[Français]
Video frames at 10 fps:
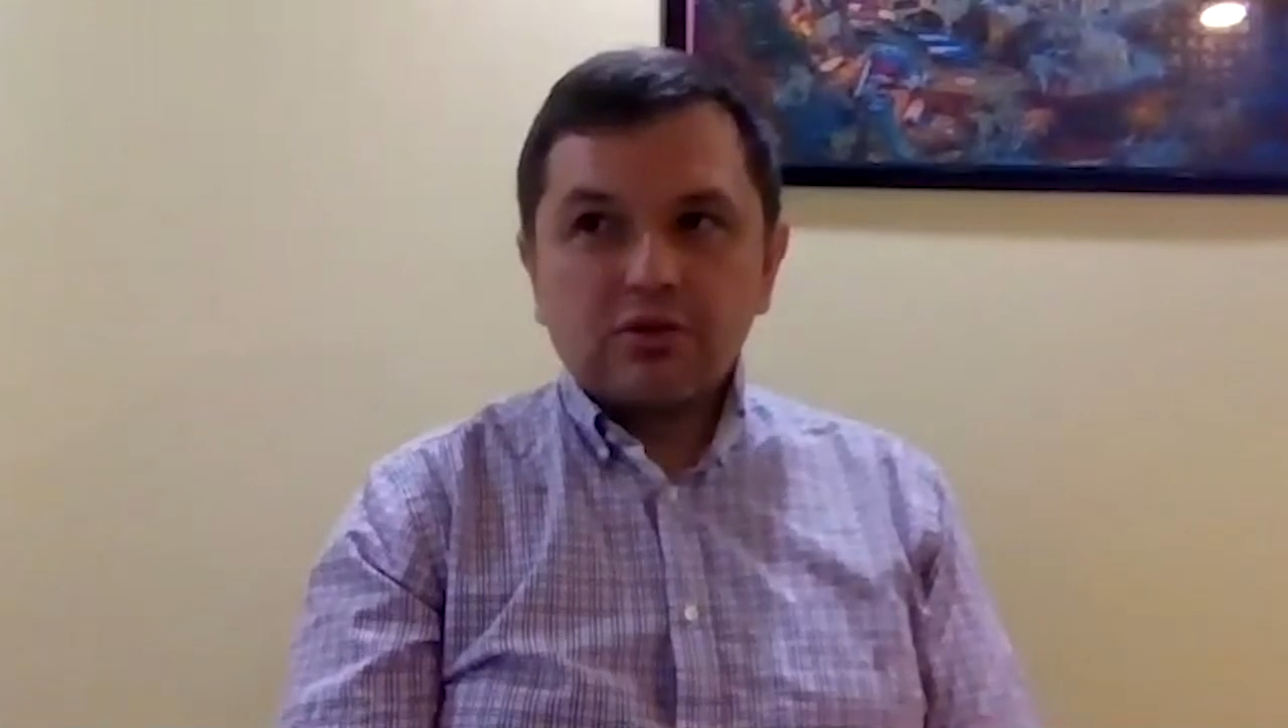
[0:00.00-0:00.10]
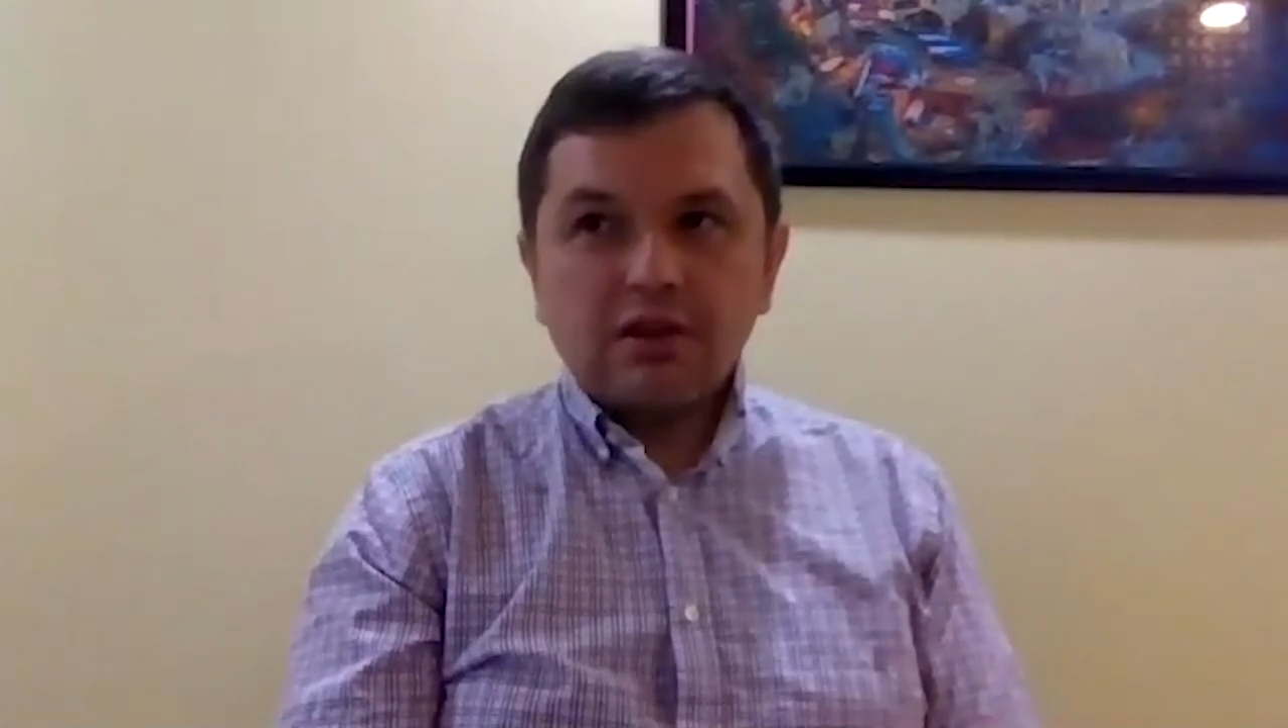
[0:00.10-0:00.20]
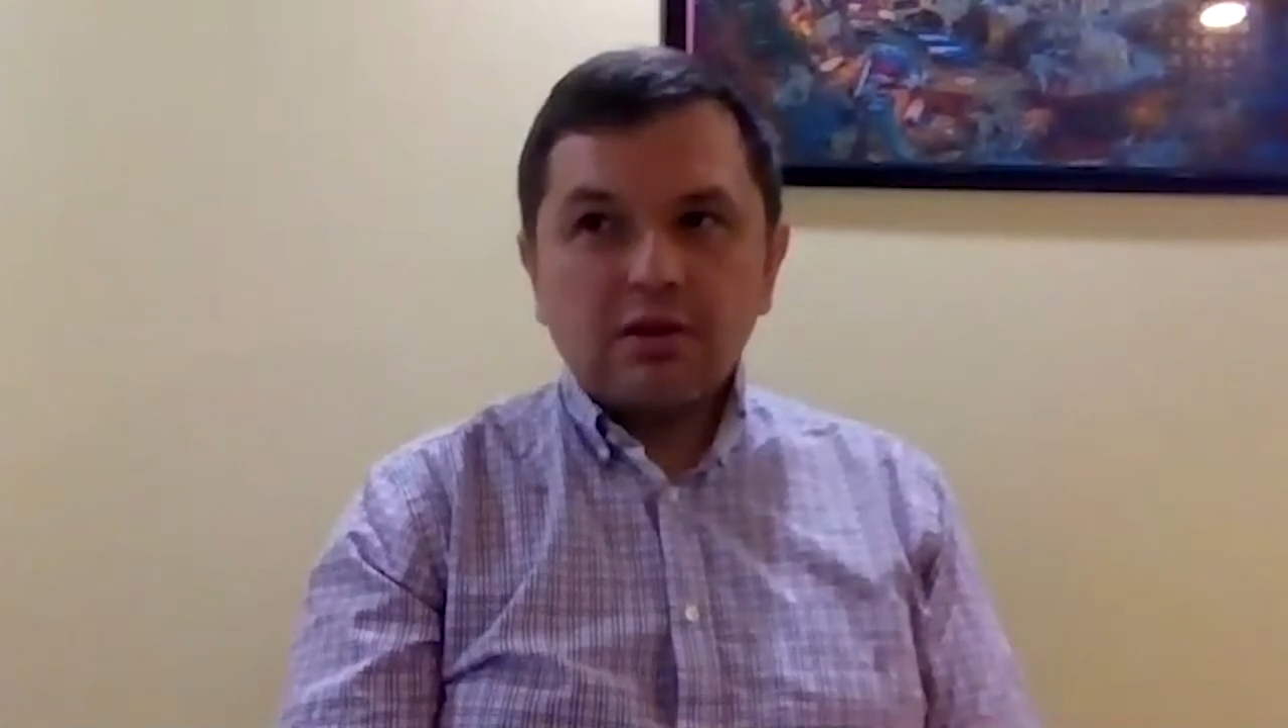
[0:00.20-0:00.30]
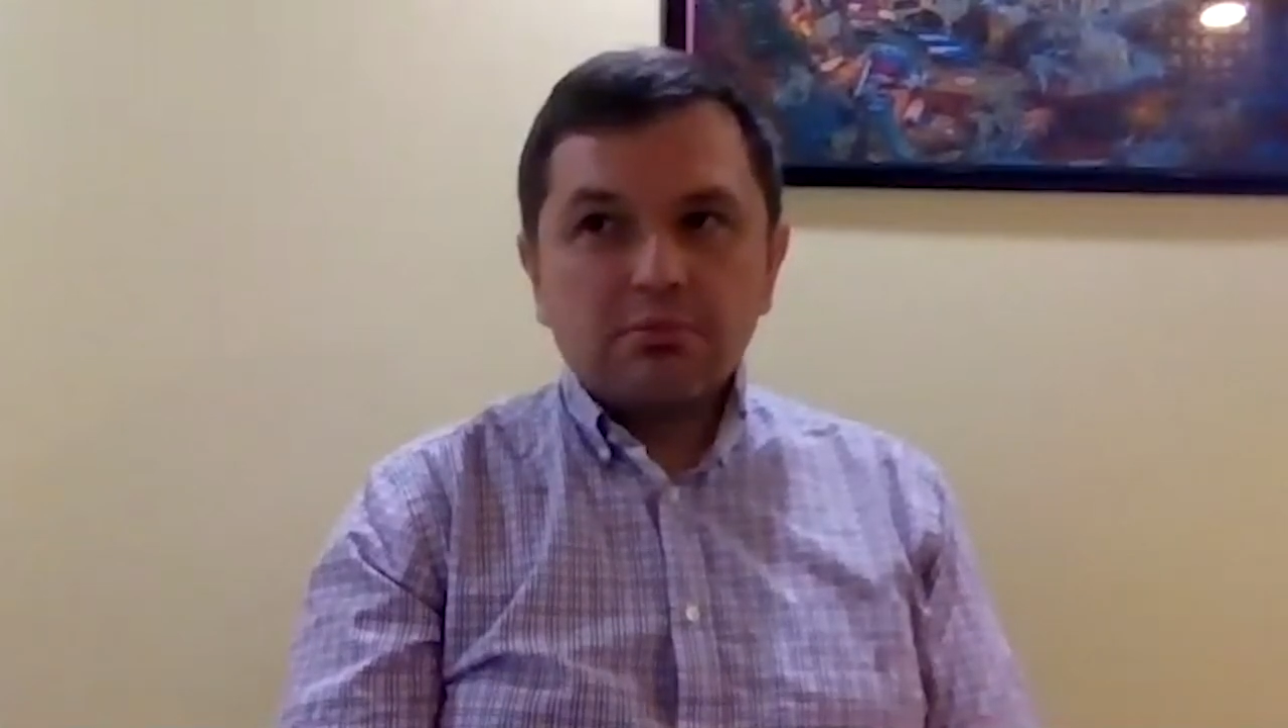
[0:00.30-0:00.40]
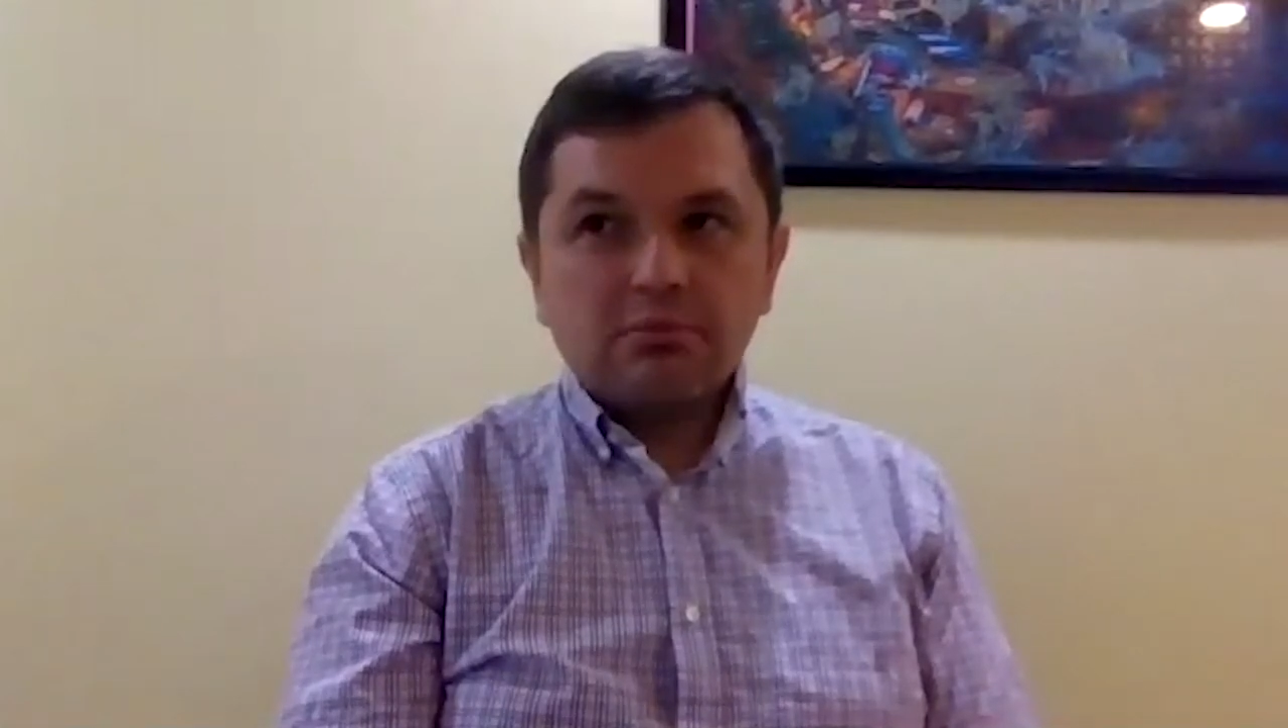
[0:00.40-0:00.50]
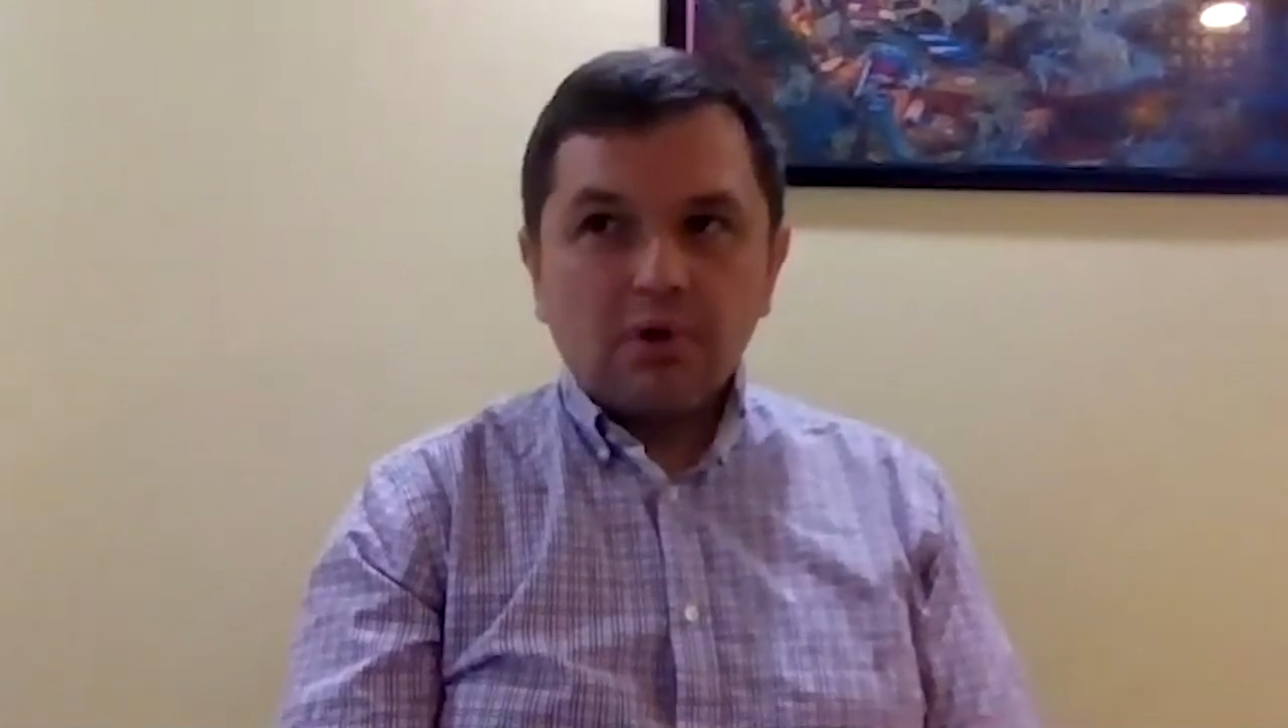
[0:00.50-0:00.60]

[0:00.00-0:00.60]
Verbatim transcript: gagner